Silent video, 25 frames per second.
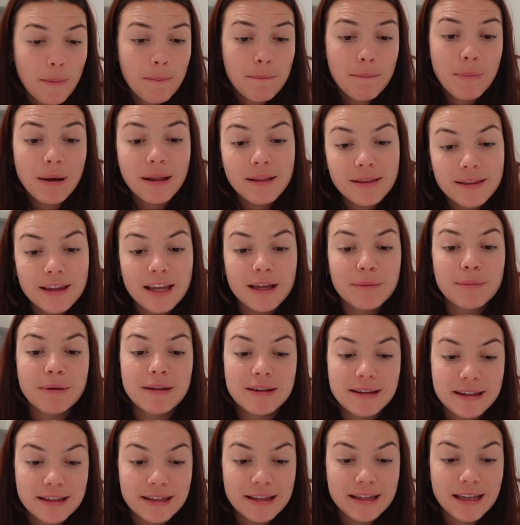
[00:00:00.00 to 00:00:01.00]
Maintenir
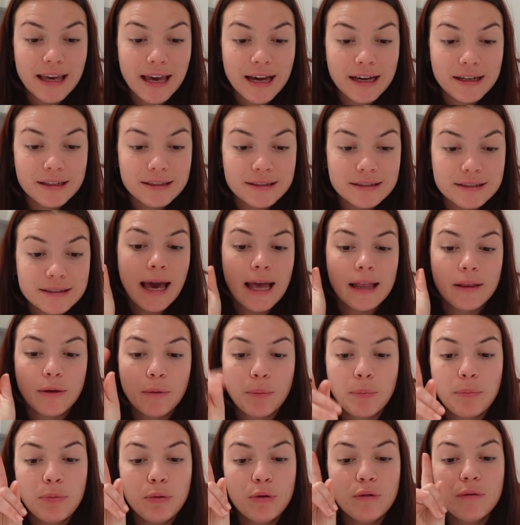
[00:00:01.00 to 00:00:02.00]
ma skincare,
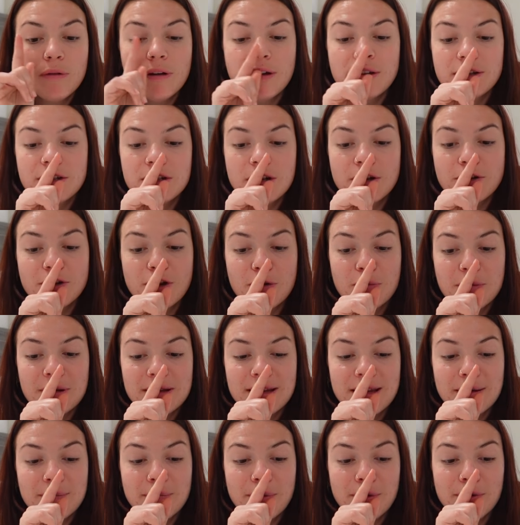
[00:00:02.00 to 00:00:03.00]
être plus vigilante dans mes
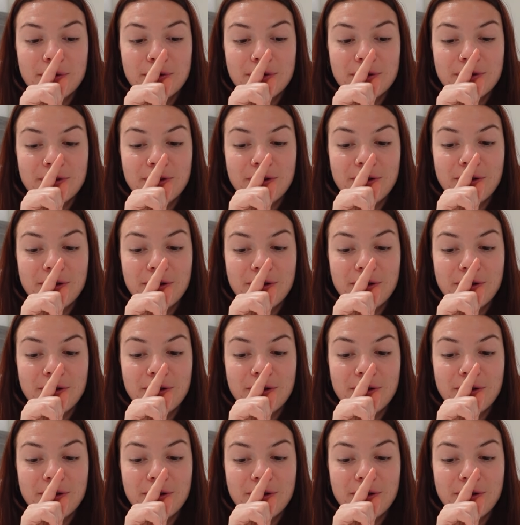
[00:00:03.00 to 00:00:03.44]
dépenses